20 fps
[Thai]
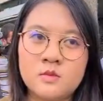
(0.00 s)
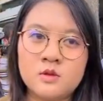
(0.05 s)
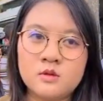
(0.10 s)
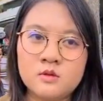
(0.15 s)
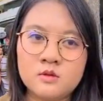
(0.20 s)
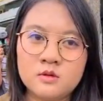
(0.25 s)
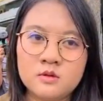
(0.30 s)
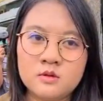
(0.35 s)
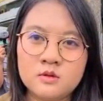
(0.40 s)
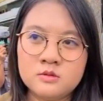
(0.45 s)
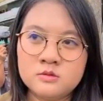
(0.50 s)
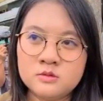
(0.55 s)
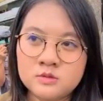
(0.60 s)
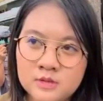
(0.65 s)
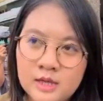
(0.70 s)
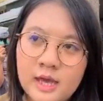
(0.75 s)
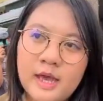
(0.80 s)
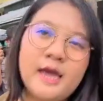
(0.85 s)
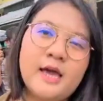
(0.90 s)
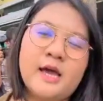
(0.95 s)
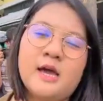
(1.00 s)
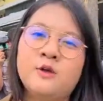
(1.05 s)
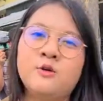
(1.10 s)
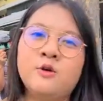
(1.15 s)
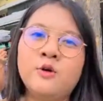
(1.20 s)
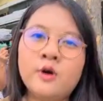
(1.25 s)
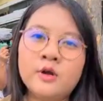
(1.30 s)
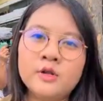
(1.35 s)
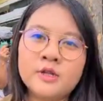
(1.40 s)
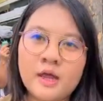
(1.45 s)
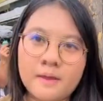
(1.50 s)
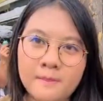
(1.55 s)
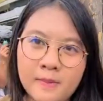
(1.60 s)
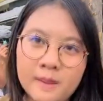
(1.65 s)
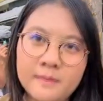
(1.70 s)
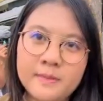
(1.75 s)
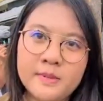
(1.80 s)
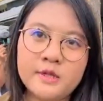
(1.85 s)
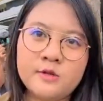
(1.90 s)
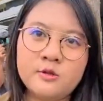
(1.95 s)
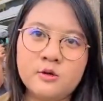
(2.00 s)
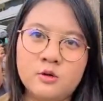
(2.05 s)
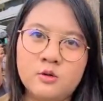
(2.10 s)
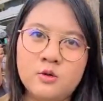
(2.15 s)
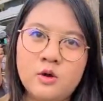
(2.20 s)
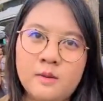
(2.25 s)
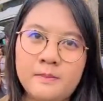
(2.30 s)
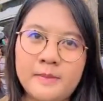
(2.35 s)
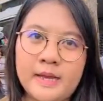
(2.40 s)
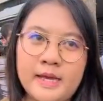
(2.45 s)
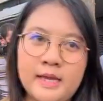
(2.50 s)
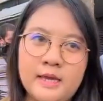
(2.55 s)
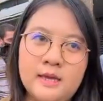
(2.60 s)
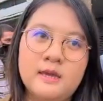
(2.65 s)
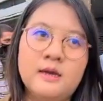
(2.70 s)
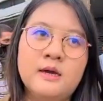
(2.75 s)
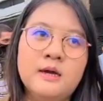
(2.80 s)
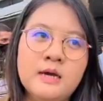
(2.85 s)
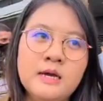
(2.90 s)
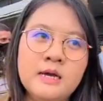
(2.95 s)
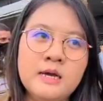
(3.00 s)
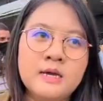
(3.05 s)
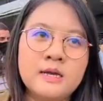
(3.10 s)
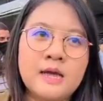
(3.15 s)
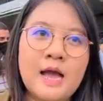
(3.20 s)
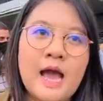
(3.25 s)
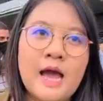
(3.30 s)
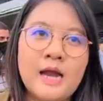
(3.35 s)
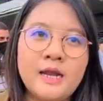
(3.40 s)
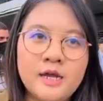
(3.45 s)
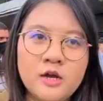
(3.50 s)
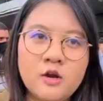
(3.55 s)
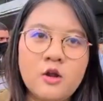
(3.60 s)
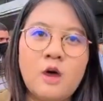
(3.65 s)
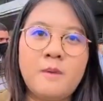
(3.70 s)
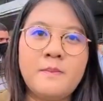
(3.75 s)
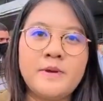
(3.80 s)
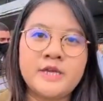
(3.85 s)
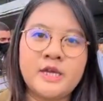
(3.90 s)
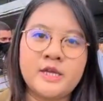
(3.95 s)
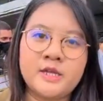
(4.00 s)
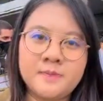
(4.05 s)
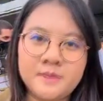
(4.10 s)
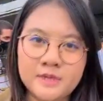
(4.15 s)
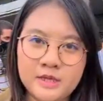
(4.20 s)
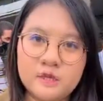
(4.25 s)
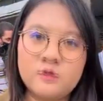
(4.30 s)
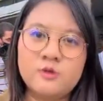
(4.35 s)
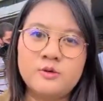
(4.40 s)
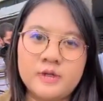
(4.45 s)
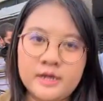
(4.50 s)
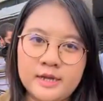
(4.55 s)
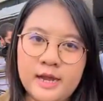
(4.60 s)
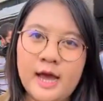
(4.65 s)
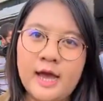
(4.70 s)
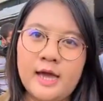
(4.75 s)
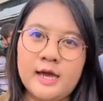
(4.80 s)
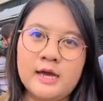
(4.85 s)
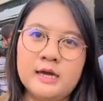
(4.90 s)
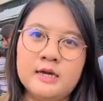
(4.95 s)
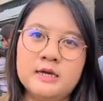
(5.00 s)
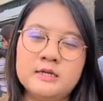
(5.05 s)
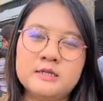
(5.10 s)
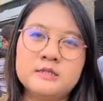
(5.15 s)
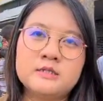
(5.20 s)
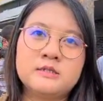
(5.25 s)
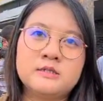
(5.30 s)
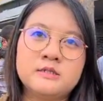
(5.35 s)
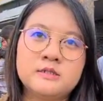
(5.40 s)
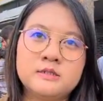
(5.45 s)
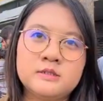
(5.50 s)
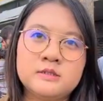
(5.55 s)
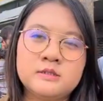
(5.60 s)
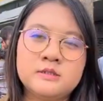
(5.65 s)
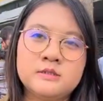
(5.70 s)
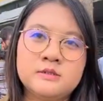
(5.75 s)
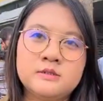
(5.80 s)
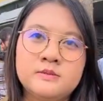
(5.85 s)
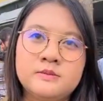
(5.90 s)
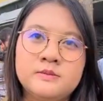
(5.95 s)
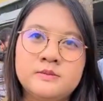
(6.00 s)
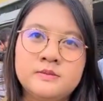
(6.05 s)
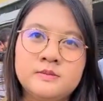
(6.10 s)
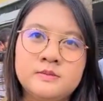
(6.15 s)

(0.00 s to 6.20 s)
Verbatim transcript: เราได้ใช่ไใช่ค่ะทุกคนสามารถมีส่วนร่วมในการเรียกร้องประชาธิปไตยตรงนี้ได้ค่ะแล้วหลังจาก